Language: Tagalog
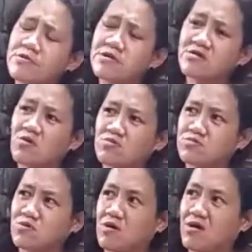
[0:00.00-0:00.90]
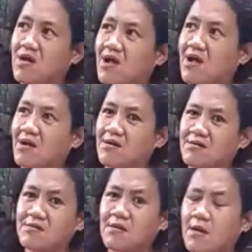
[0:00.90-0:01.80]
Po sa doktor,
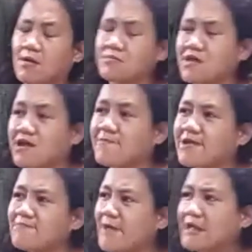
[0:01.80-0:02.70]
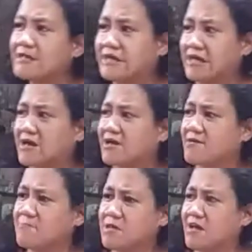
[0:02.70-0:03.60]
ang ang cerebral palsy
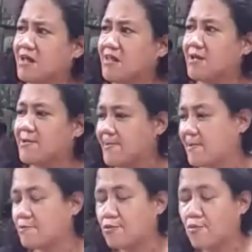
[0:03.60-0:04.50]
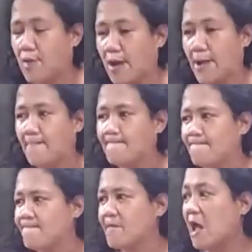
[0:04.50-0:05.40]
karamihan ay nakukuha
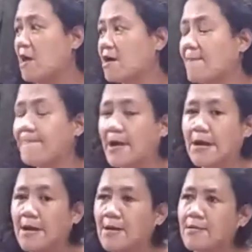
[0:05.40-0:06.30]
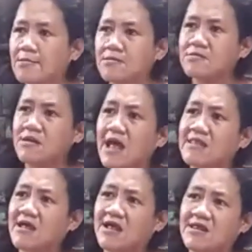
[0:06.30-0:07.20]
kapag ang
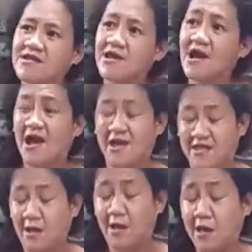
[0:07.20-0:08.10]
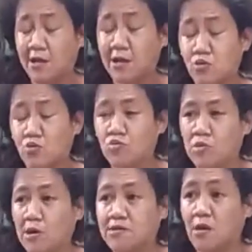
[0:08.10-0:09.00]
nanay na nanganganak ay
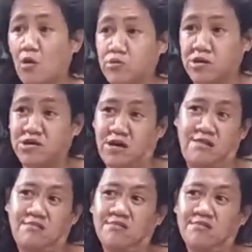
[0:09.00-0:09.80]
kinukulang sa oxygen.